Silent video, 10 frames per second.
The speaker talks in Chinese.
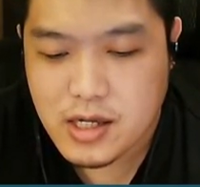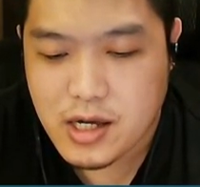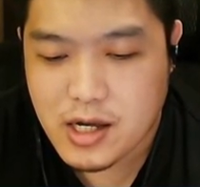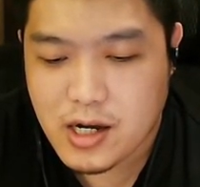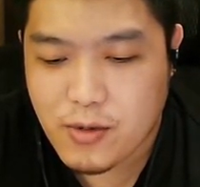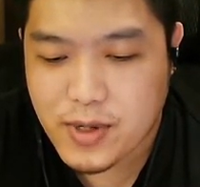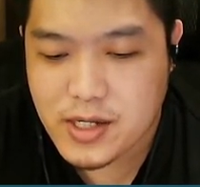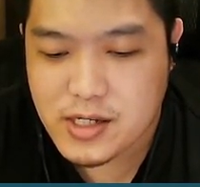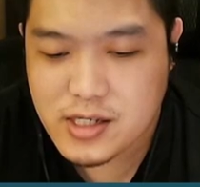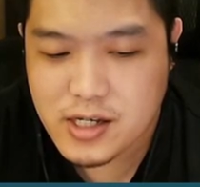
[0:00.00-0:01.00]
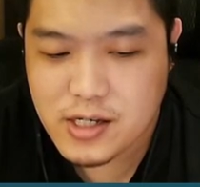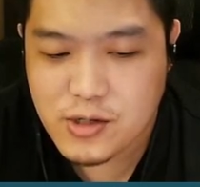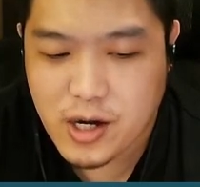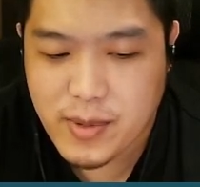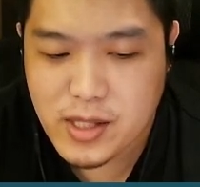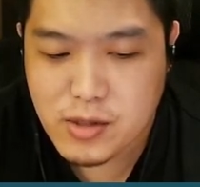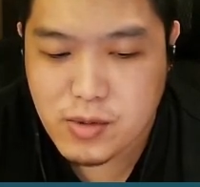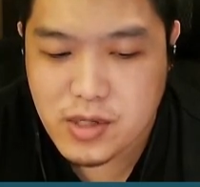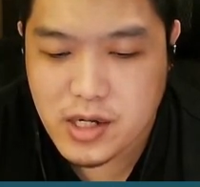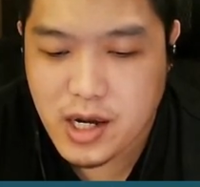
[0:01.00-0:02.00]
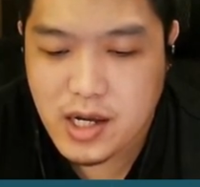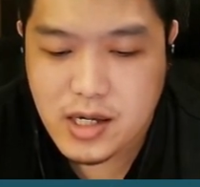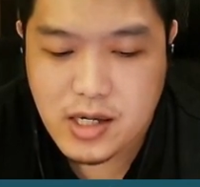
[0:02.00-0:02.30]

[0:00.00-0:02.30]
啊，老喷的 skin 就还蛮多的啦，